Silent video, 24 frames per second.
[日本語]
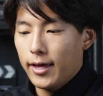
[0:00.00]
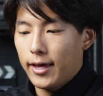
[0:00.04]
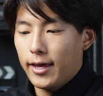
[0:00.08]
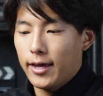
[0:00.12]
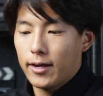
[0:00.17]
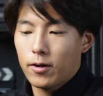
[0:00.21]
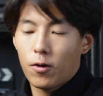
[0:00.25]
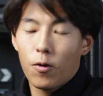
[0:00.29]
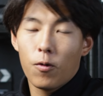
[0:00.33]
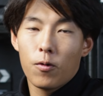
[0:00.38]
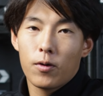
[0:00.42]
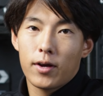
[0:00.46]
え
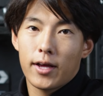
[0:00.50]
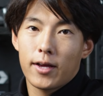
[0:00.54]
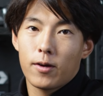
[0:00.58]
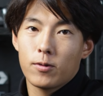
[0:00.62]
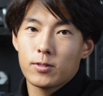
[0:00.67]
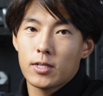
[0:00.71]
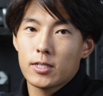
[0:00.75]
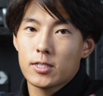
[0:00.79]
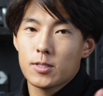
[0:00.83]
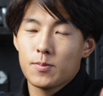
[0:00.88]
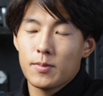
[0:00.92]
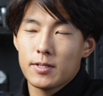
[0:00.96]
今回ご
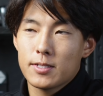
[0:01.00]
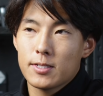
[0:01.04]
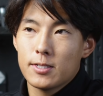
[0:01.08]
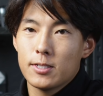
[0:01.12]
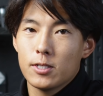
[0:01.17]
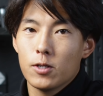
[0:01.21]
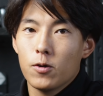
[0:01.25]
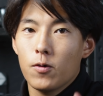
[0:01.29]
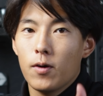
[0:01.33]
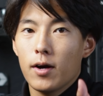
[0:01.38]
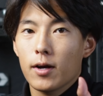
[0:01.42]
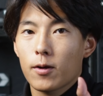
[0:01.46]
説明す
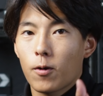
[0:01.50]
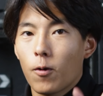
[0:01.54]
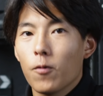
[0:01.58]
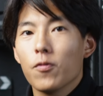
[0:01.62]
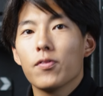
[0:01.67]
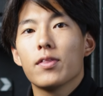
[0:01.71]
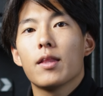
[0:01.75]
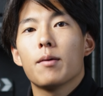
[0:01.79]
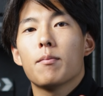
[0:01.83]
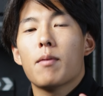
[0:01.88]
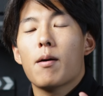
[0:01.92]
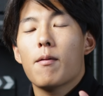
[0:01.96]
るのは、こ
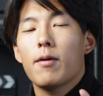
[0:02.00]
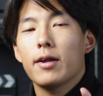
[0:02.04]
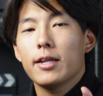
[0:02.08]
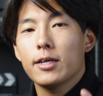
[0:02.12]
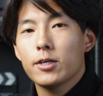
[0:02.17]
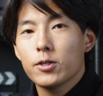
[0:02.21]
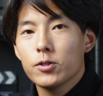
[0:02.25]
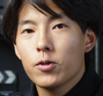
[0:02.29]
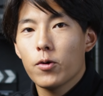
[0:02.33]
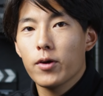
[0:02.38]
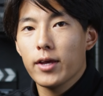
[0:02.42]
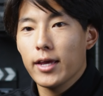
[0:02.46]
んな回り
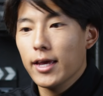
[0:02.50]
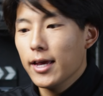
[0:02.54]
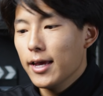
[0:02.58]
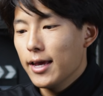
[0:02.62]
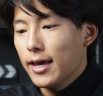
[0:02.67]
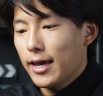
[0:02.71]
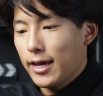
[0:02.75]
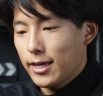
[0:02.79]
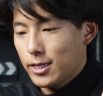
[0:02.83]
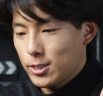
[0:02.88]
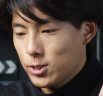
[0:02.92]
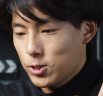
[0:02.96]
くどい
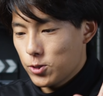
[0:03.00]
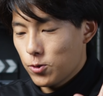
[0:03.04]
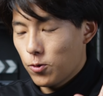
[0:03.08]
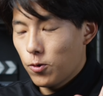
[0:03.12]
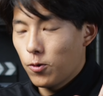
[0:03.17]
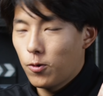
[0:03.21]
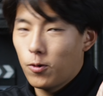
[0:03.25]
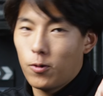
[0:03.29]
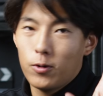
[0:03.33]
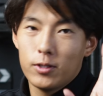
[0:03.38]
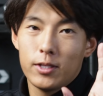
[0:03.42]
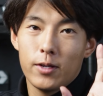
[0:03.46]
編集
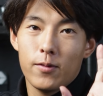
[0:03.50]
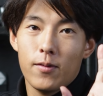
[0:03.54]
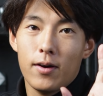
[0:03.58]
方法で